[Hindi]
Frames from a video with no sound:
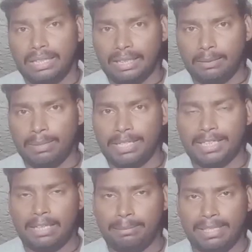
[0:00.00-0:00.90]
यदि मेरे
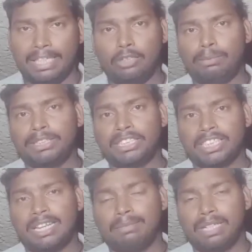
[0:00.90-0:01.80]
चैनल पे नए पे
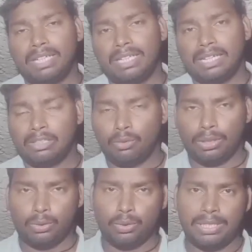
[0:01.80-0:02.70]
सब्सक्राइब कर लेना
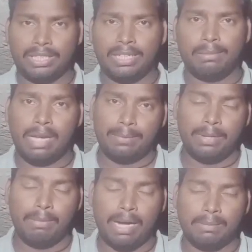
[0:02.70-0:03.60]
क्योंकि दोस्तों ये चीज़ें मैं
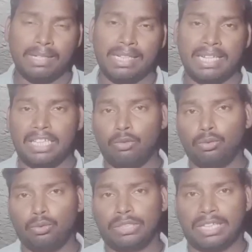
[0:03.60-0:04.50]
आपसे बार बार कहता
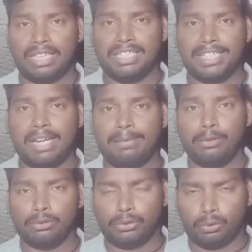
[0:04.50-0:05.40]
हूँ तो चलते हैं सीधा
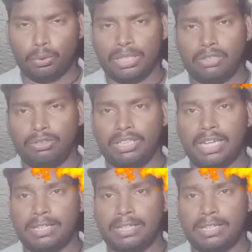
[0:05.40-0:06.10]
वीडियो को शुरू करता हूँ